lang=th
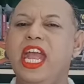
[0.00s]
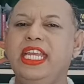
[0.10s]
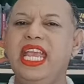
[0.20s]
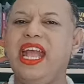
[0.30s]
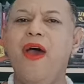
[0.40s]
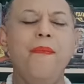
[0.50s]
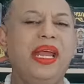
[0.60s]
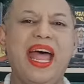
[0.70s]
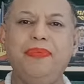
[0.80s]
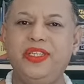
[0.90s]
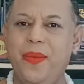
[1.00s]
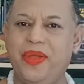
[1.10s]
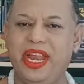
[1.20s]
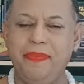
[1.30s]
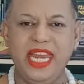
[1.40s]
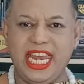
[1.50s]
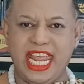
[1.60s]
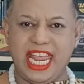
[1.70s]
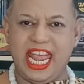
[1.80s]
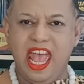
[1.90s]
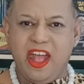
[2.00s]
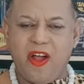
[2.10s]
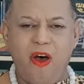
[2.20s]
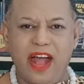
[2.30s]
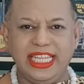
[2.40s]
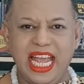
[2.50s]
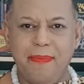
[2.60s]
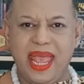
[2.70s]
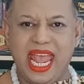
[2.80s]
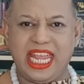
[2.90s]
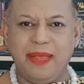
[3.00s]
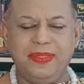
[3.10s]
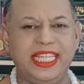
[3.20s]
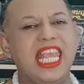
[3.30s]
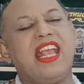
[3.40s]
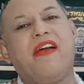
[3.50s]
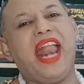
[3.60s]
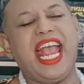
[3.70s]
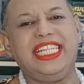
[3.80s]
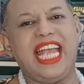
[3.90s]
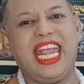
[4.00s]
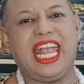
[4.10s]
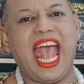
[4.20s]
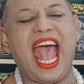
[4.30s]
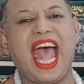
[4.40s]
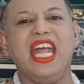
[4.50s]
ที่เข้ามารับชมคลิปดีๆ ของอาจารย์เบย์ยิปซีใครใจค่ะ